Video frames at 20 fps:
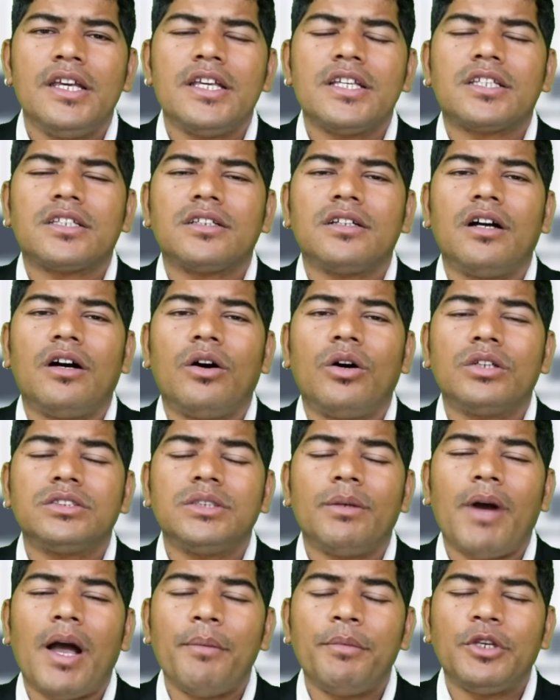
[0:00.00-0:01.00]
इस और
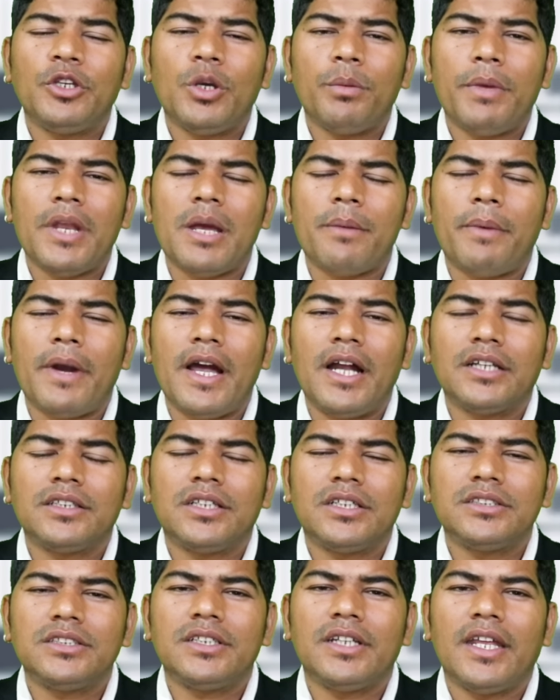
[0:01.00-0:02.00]
जब आप इनके ऊपर एफ
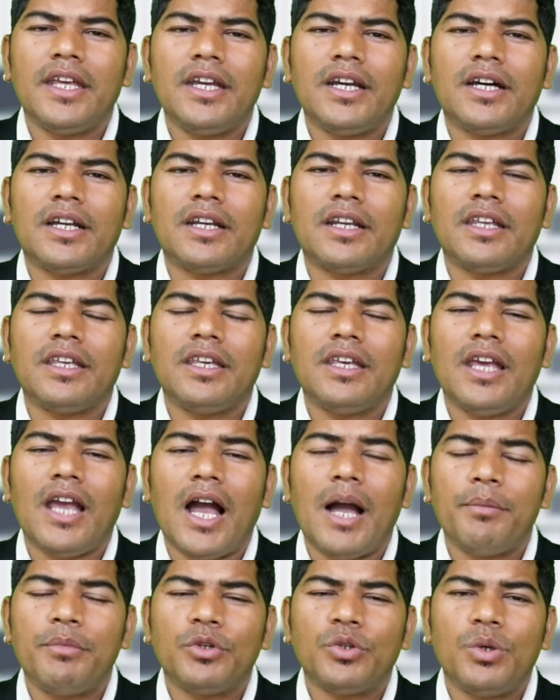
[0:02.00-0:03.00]
दर्ज नहीं कर रही हैं
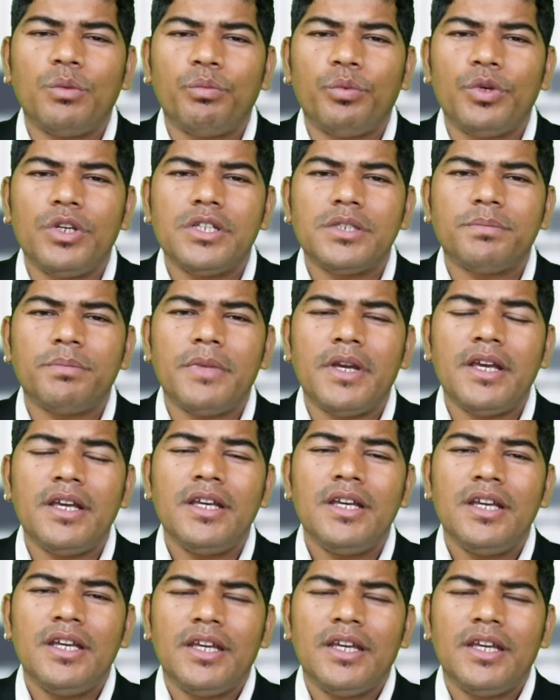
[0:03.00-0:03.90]
आप इनको पुलिस में